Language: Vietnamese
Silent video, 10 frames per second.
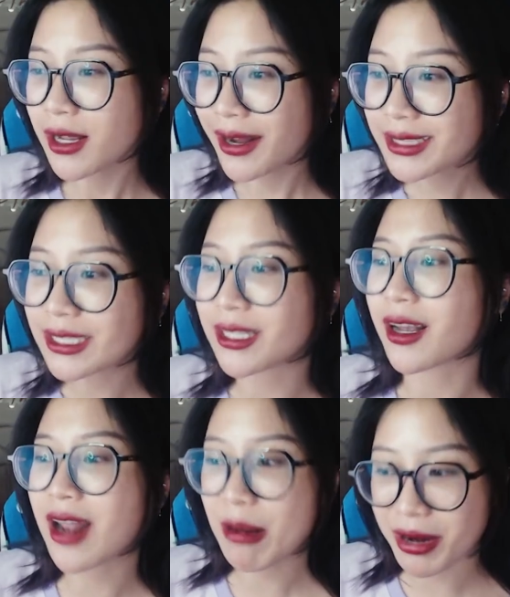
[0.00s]
hơi chị chỉ
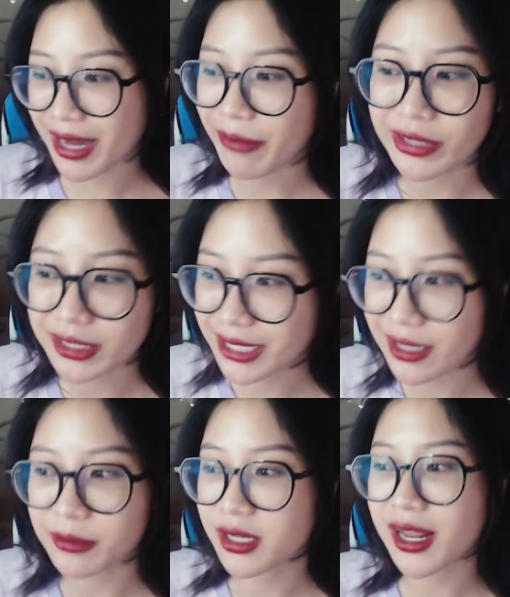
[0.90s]
cần ăn mặc đẹp và trang
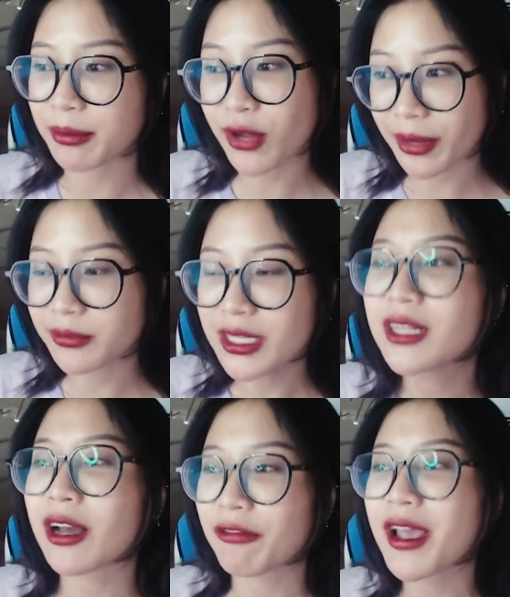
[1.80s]
điểm xinh đẹp thôi em đi
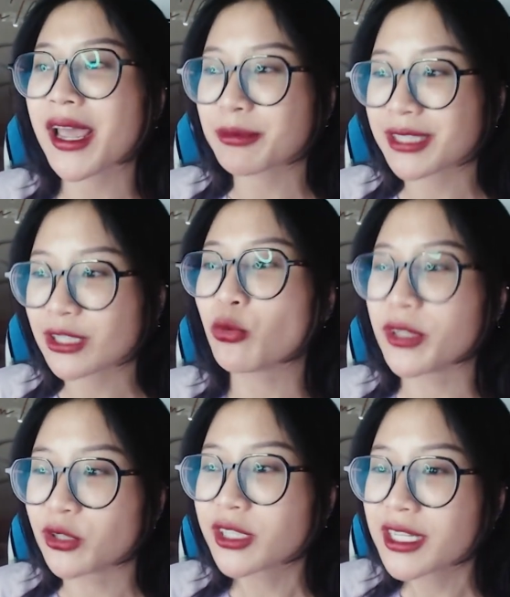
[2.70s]
cà phê em sẽ chụp hình cho chị